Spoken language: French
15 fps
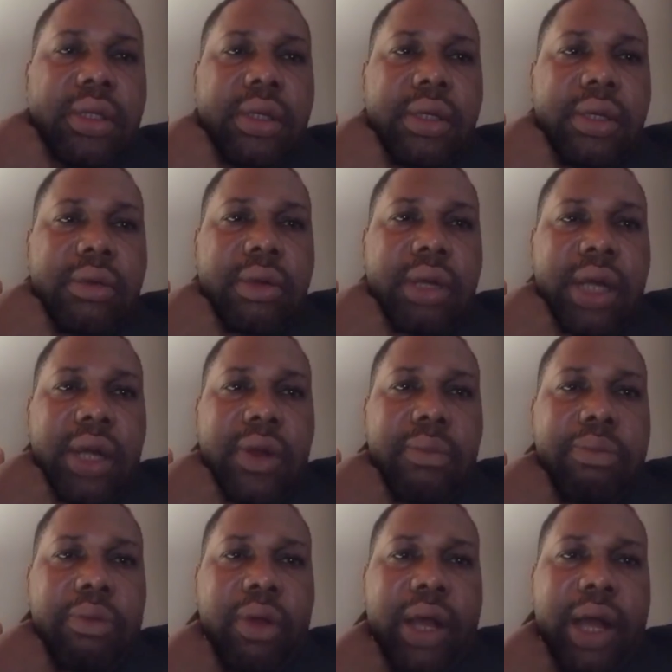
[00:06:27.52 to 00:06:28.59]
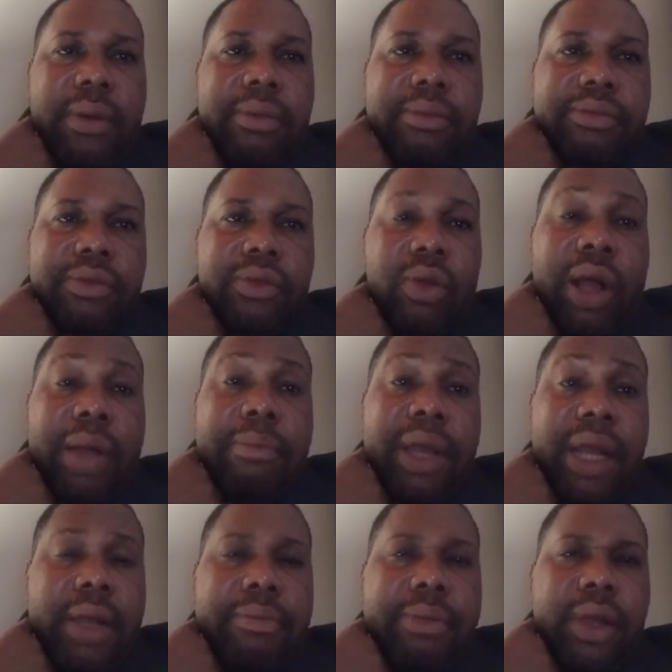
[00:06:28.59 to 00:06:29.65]
Voilà, le programme aura bel
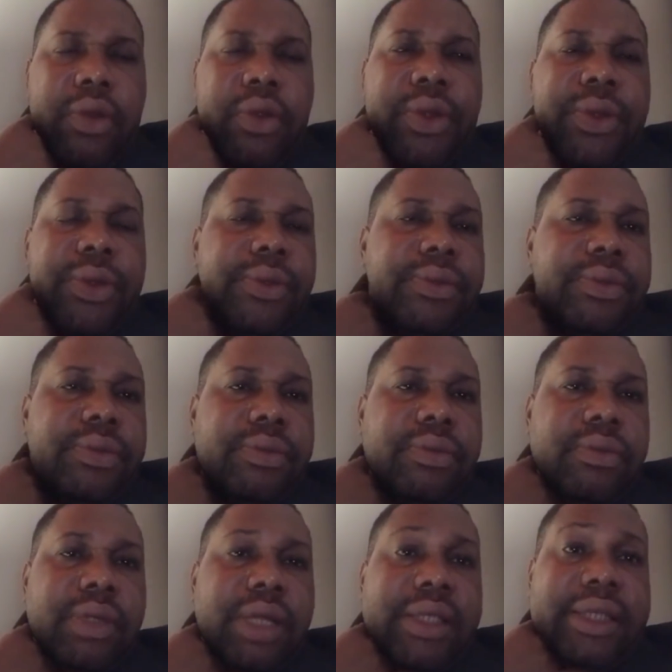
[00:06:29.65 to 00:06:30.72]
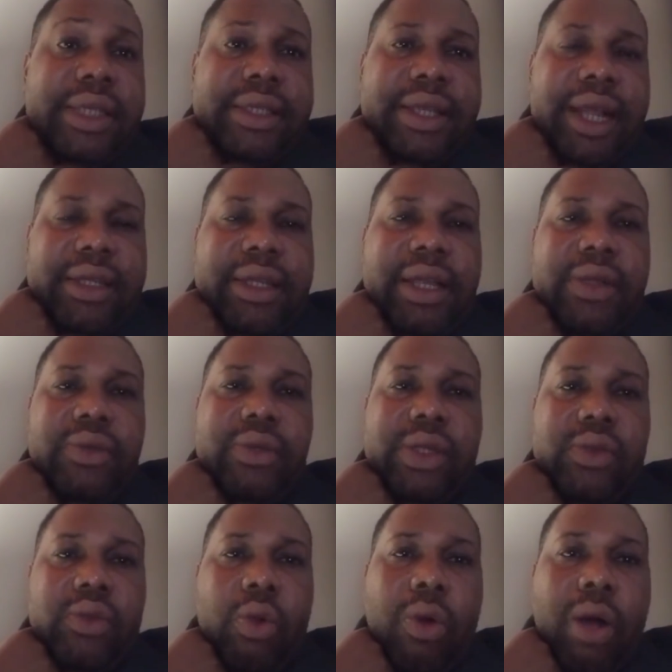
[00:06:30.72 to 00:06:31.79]
et bien lieu à cette date-là du
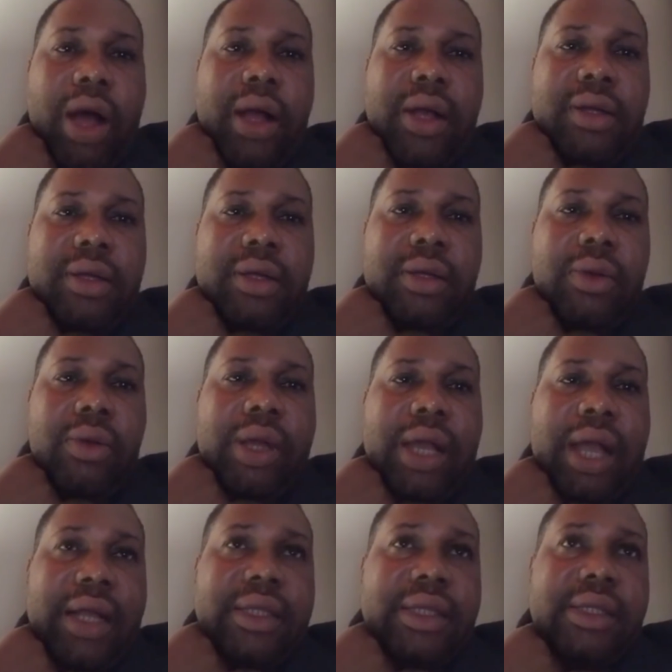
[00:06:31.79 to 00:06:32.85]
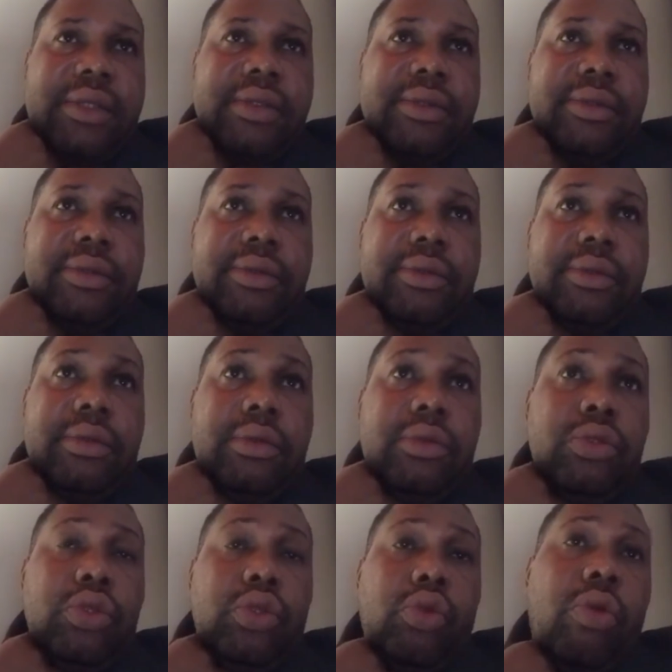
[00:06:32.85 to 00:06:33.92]
3 au 4,
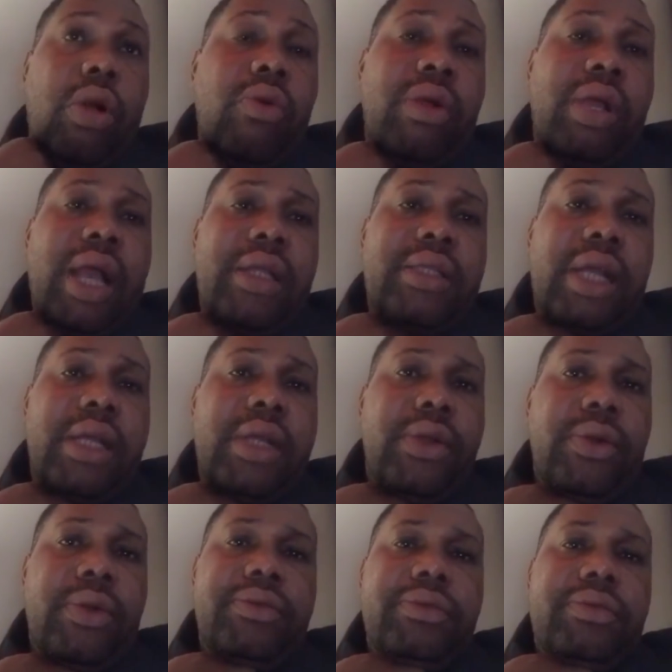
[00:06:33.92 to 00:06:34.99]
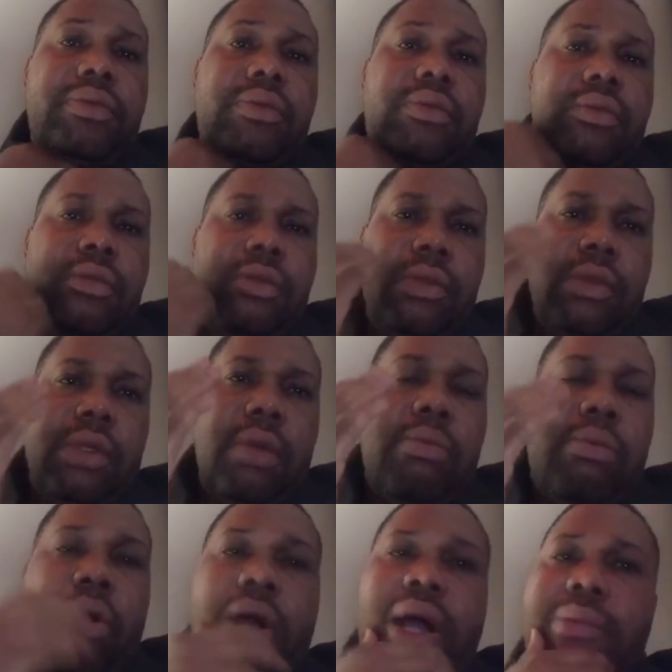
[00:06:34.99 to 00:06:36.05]
du 3 au 4 à Lyon.
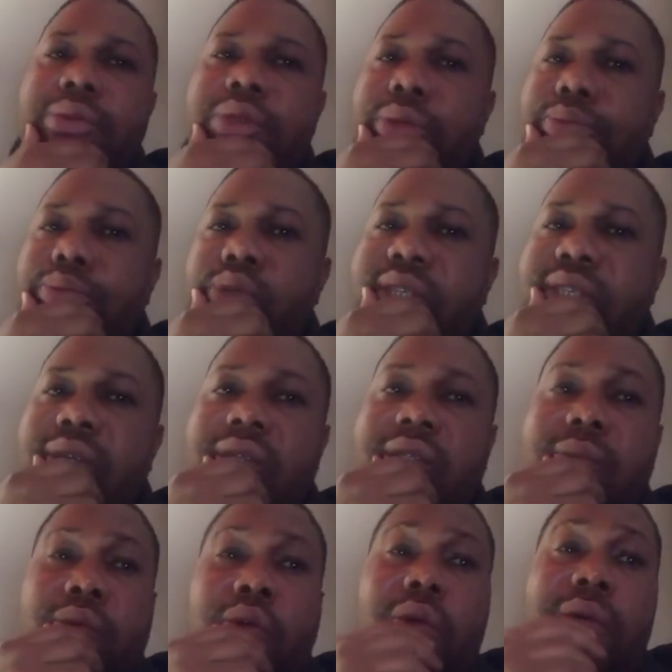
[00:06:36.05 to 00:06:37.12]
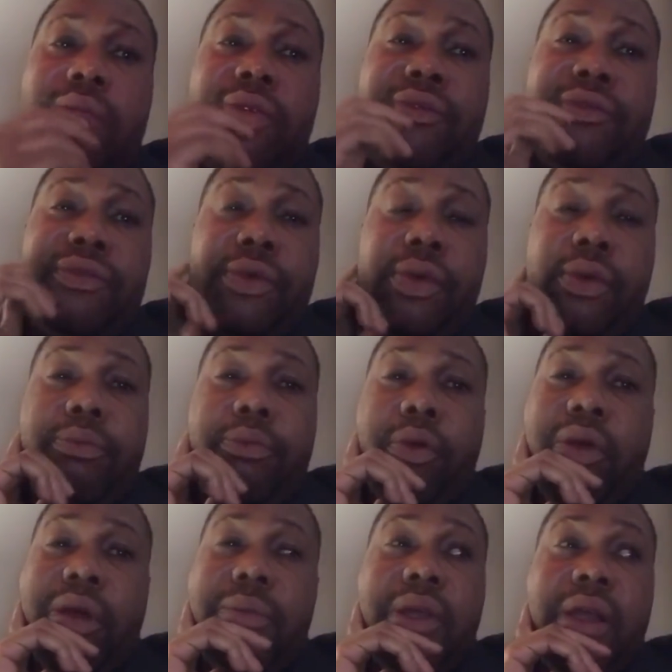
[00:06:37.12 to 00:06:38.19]
Programme de puissance, programme de feu,
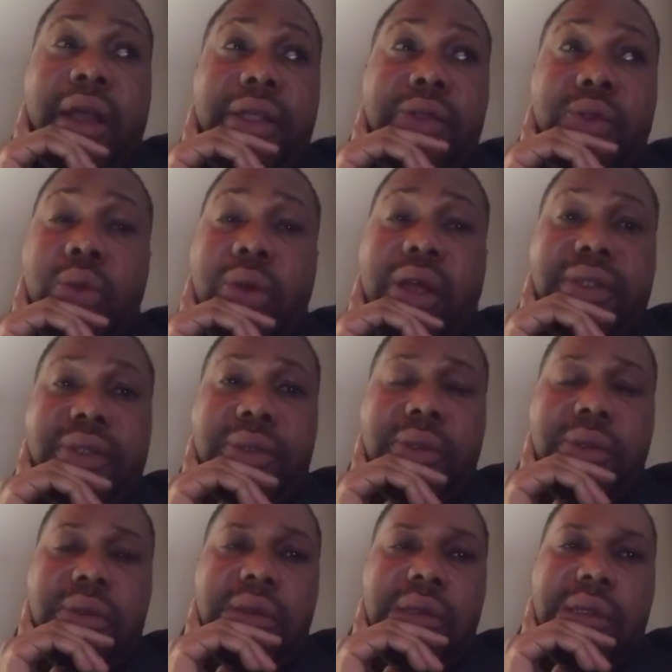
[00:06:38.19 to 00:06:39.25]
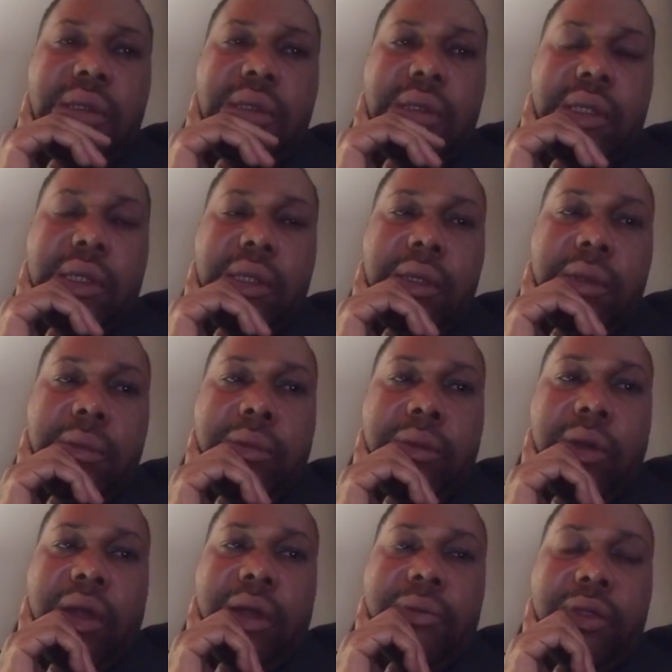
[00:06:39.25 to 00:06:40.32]
programme de restauration,
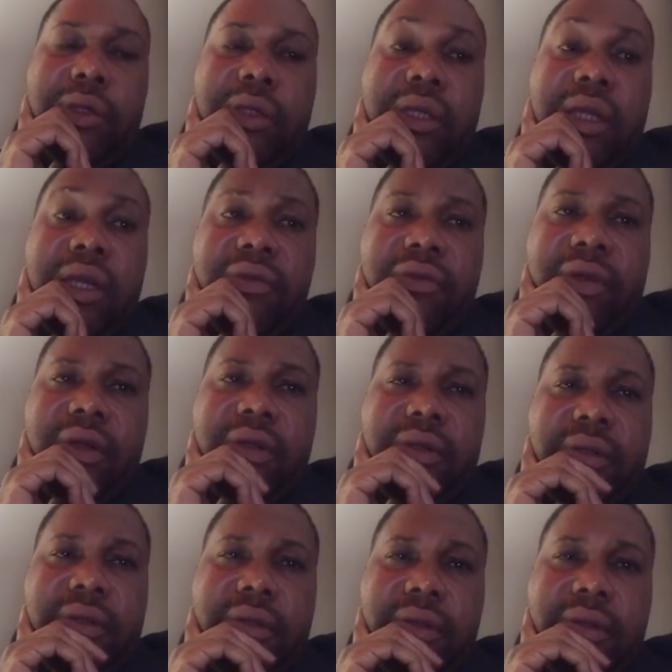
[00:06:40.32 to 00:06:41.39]
programme de délivrance.